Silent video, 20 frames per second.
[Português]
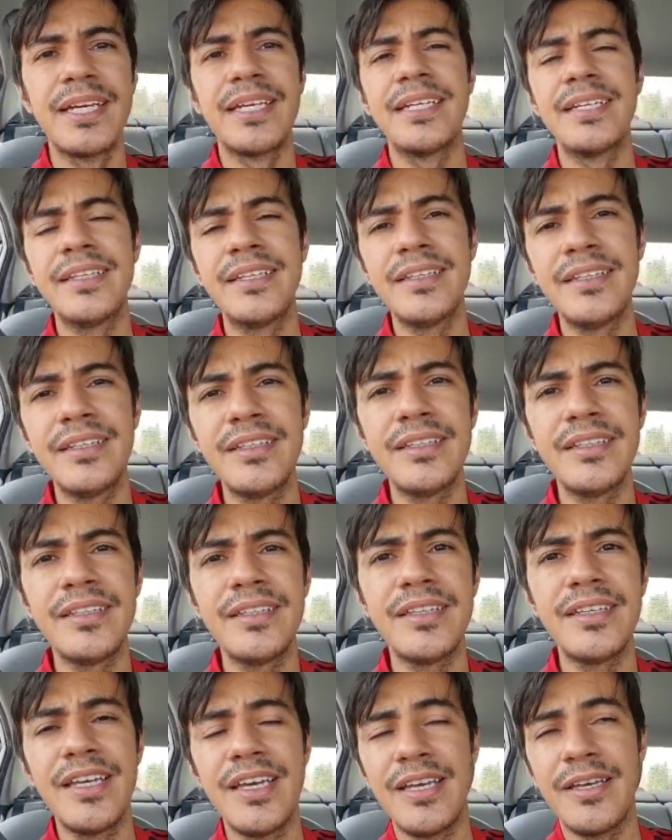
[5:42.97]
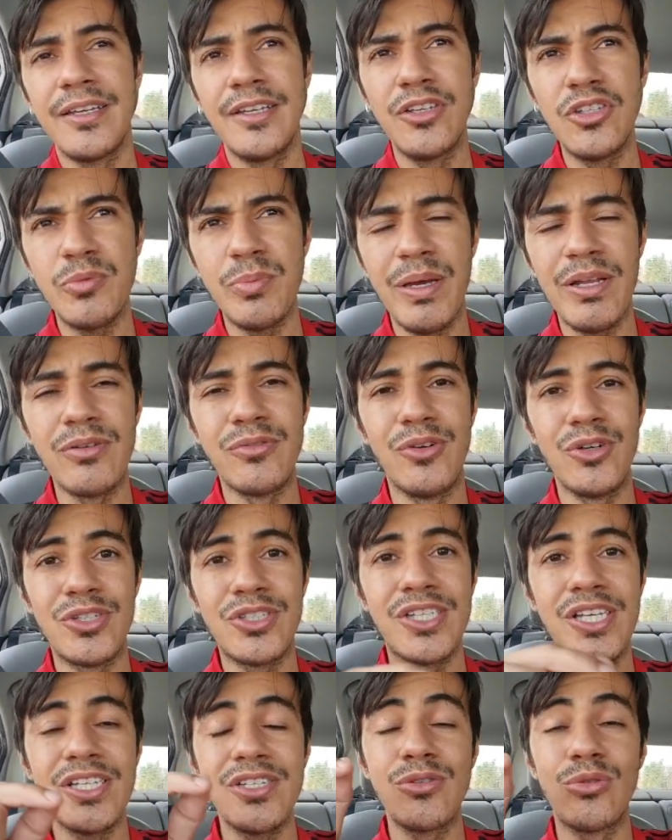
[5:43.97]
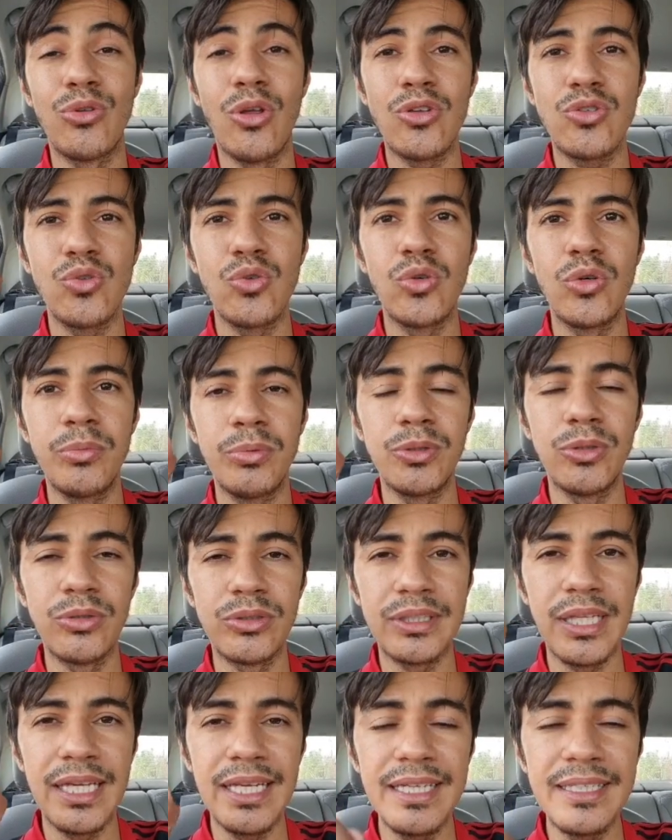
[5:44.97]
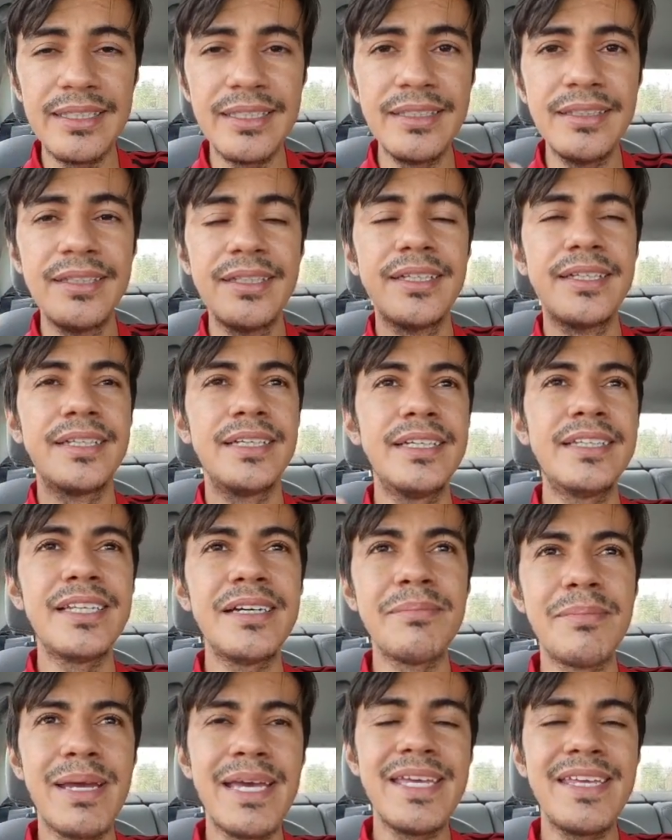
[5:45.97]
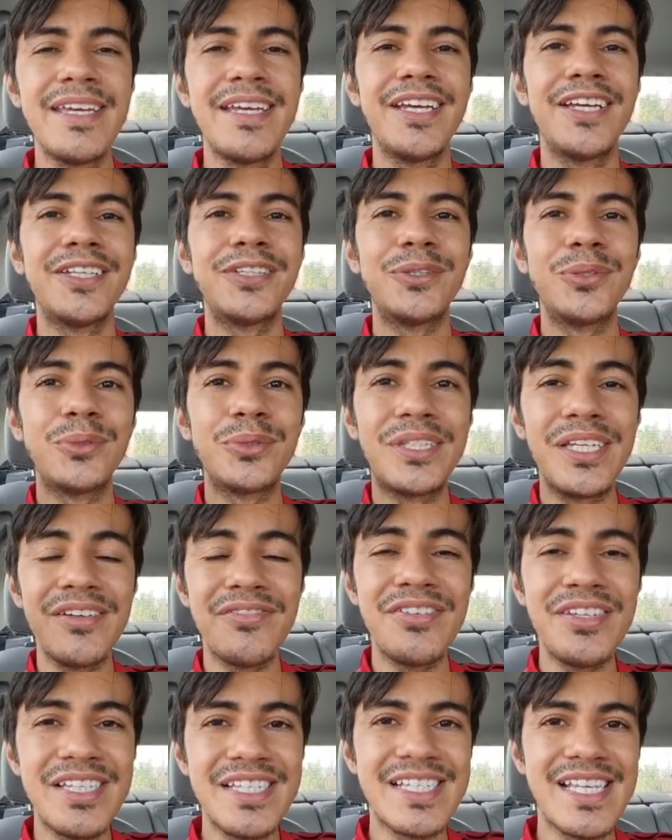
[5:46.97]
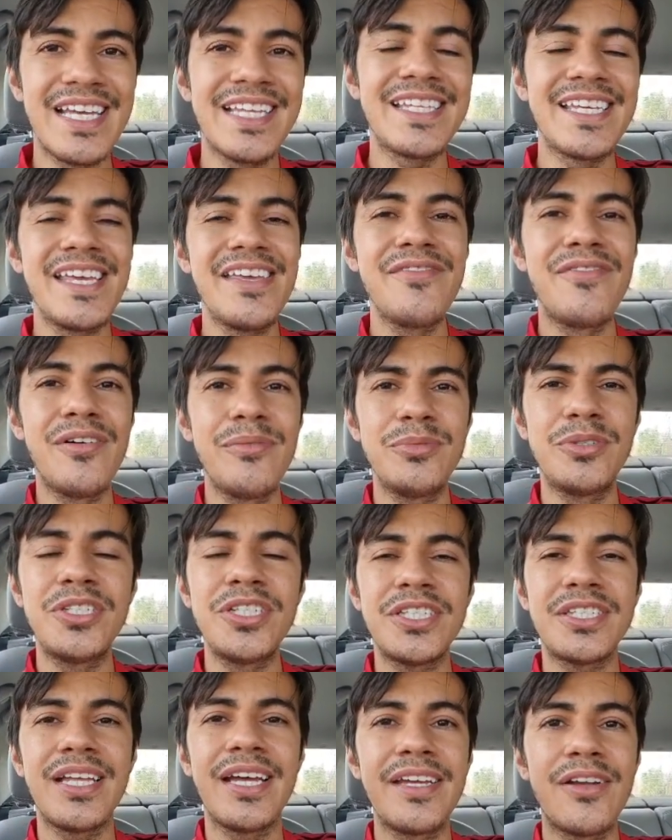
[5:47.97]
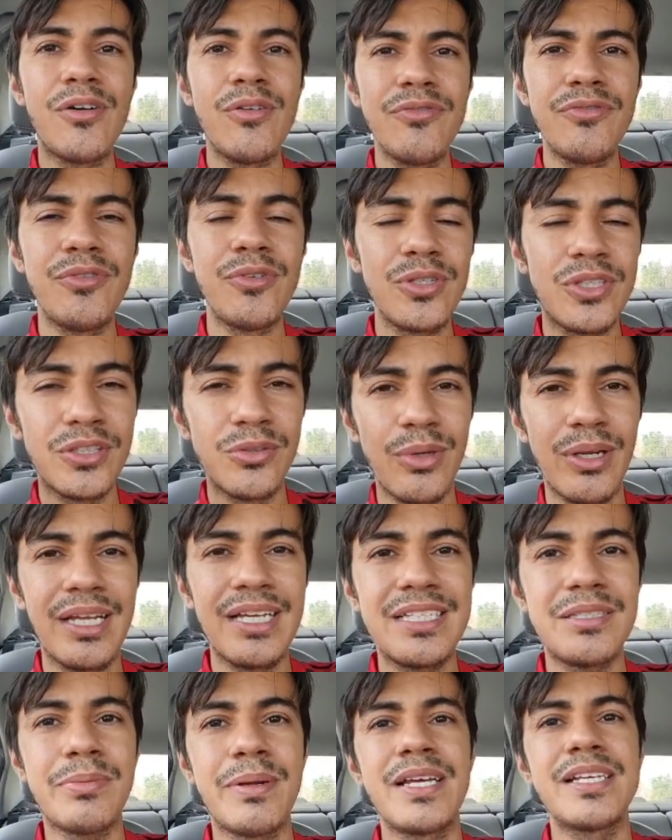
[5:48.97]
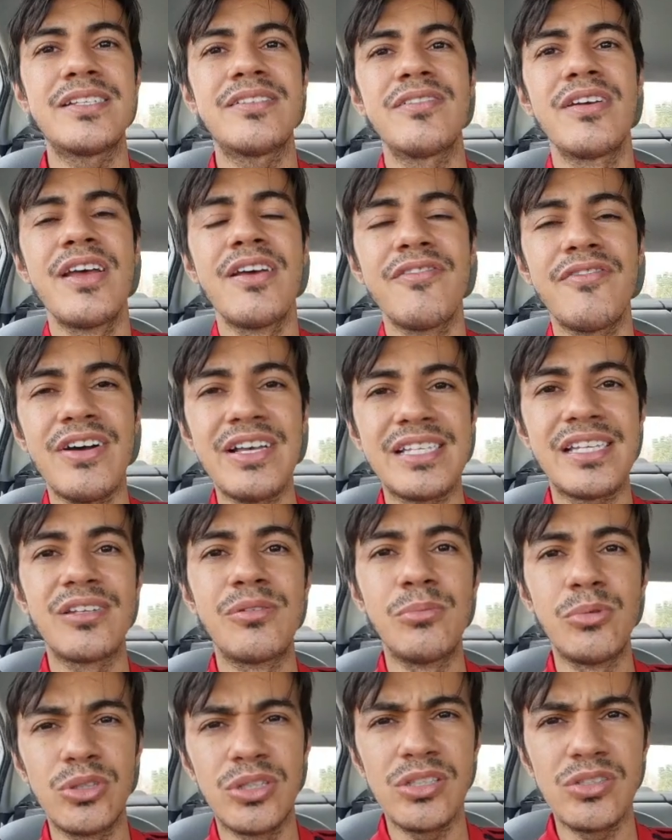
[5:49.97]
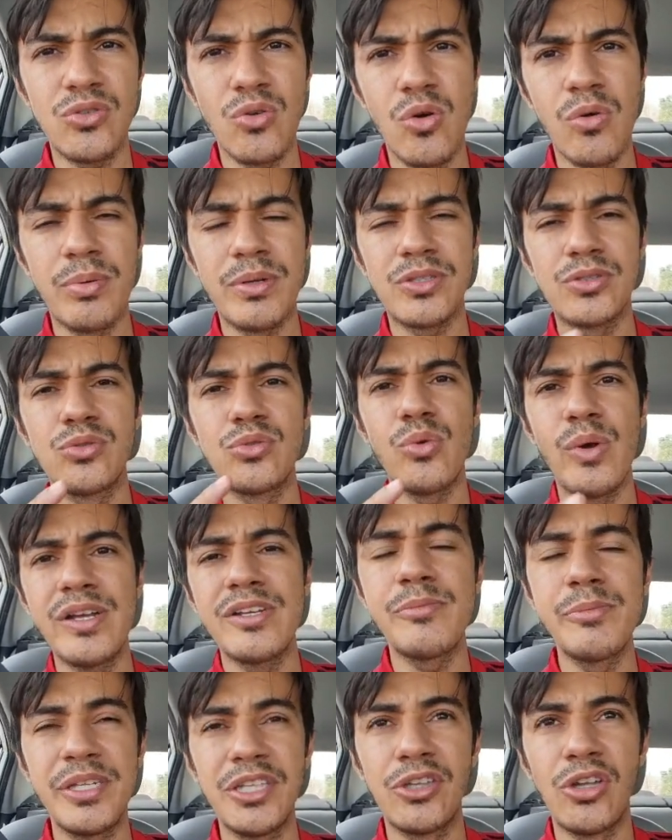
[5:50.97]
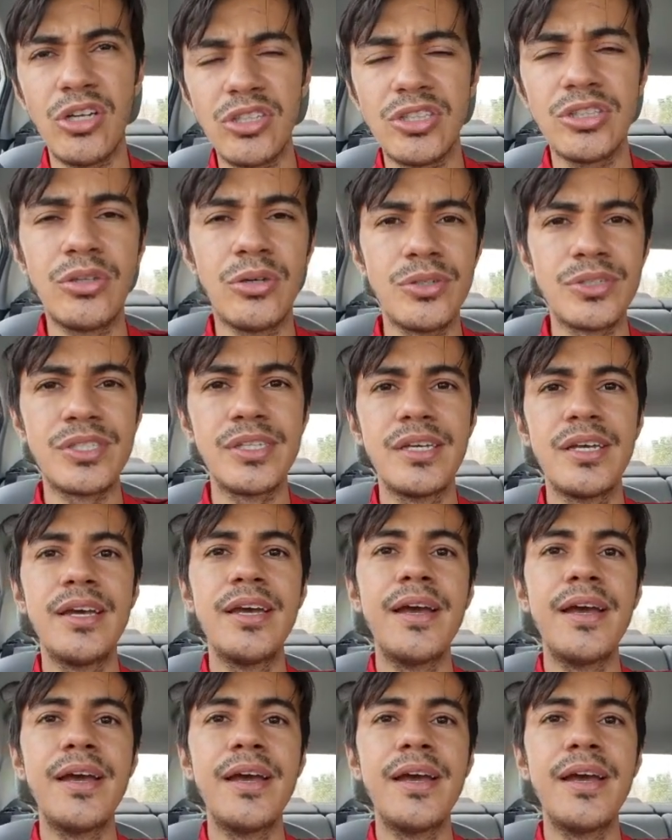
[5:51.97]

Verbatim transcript: E eu espero vocês no nosso grupo do Telegram e também no dia 27 aí vamos estar aí com força no AliExpress fazendo muitas compras do Redmi Note 11